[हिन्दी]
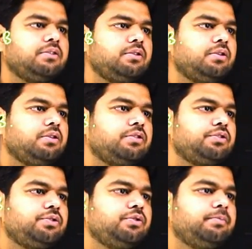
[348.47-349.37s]
और
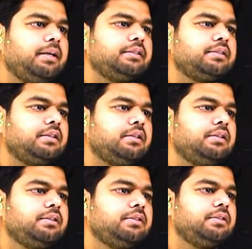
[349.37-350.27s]
टू or 2 by third
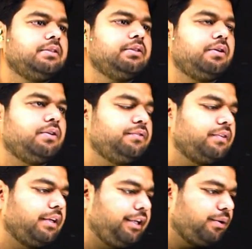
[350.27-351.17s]
of
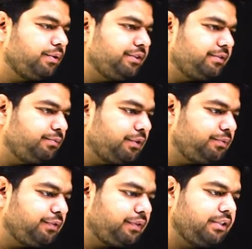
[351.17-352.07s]
AO
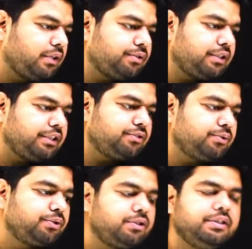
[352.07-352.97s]
वी फाइंड आउट इट इज
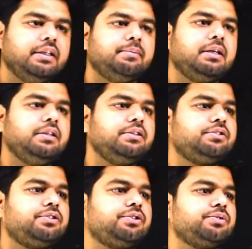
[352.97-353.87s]
रूट थ्री ए बाय
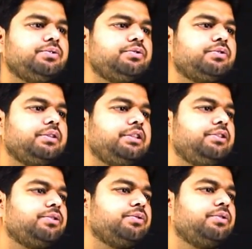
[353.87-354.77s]
टू सो इन
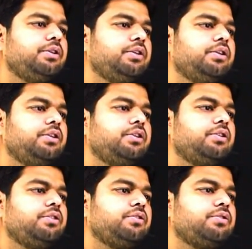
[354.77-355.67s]
टू
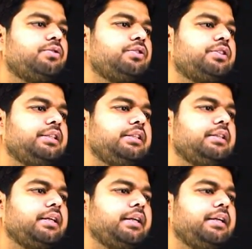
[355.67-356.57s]
रूट थ्री
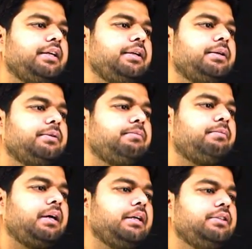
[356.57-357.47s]
ए
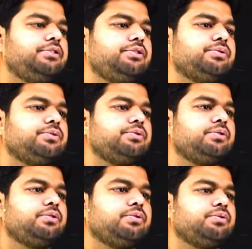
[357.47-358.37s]
बाय टू
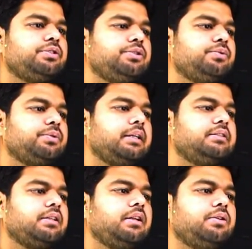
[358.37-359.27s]
टू से टू
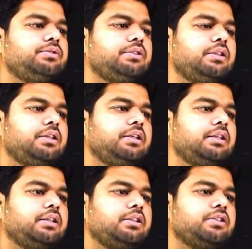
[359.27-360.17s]
कैंसल आउट
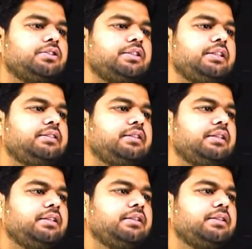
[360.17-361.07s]
थ्री से
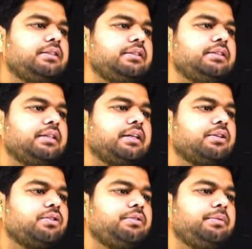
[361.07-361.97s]
ये जाएगा
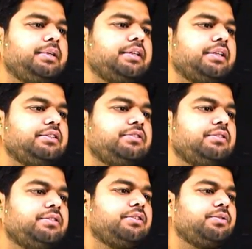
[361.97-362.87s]
तो रिमाइंडर इज
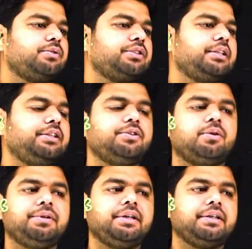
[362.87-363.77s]
रूट थ्री इन
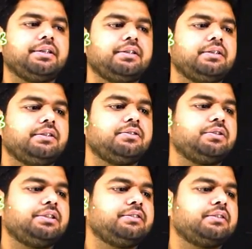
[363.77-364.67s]
डिनोमिनेटर सो
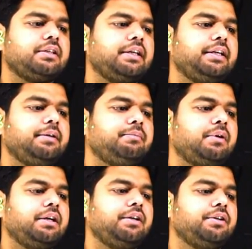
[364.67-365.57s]
इट इज़ ए
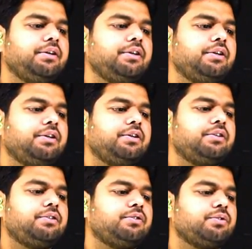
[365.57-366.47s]
बाय
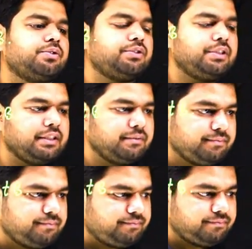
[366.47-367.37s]
रूट थ्री
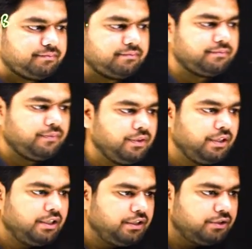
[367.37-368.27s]

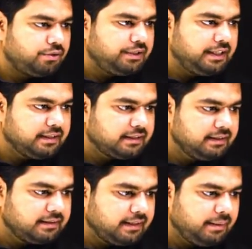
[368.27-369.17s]
सो ये
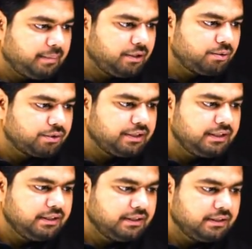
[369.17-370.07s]
डिस्टेंस ए बाय रूट थ्री
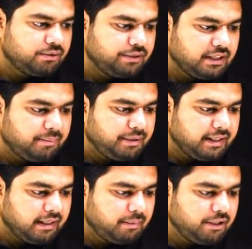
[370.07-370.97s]
तो ये भी
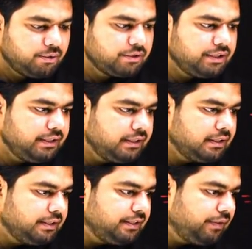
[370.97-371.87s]
ए बाय रूट थ्री
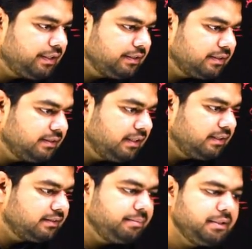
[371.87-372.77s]
ये वाला डिस्टेंस यहाँ
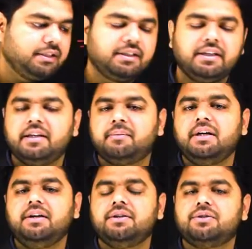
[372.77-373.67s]
से भी ए
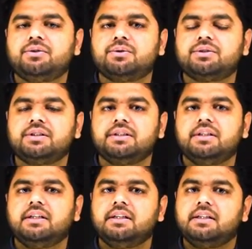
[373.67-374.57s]
बाय रूट थ्री
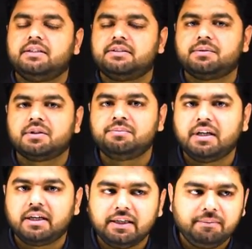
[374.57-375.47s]
सब समझ में
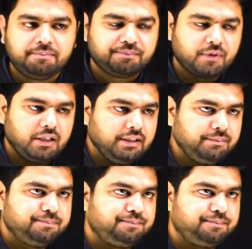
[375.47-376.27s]
आ रहा है क्लियर